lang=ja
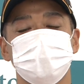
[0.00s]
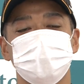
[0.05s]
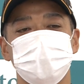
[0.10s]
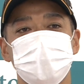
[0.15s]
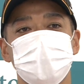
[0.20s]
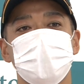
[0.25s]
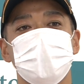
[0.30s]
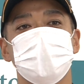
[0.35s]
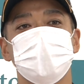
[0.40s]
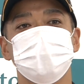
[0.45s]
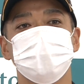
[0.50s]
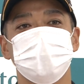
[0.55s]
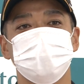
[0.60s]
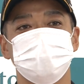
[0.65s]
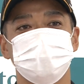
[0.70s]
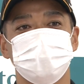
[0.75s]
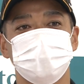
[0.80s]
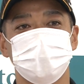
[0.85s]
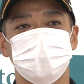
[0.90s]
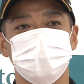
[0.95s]
でありま
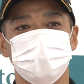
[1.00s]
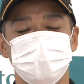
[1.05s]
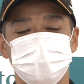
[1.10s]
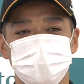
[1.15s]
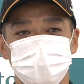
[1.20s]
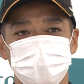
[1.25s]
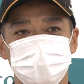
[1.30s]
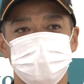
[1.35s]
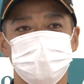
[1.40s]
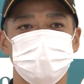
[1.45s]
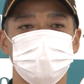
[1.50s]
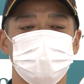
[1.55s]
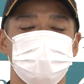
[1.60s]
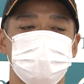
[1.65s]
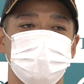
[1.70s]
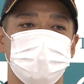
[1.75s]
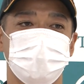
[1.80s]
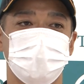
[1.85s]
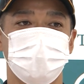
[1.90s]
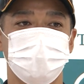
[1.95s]
したけれども、
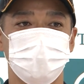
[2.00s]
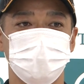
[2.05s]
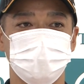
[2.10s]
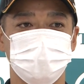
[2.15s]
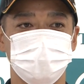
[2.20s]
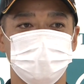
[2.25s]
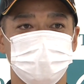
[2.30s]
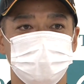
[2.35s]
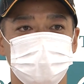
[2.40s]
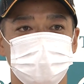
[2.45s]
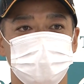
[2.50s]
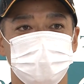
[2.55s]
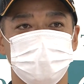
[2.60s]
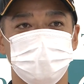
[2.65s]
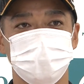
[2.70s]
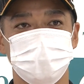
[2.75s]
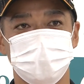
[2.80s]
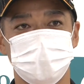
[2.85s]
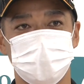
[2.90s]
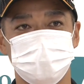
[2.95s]
まあ、ナミュールのその
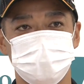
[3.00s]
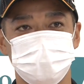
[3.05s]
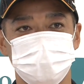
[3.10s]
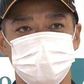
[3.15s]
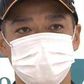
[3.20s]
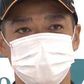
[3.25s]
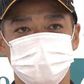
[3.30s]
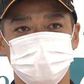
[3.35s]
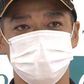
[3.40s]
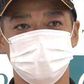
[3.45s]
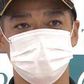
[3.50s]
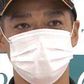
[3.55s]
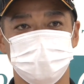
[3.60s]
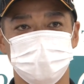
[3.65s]
骨格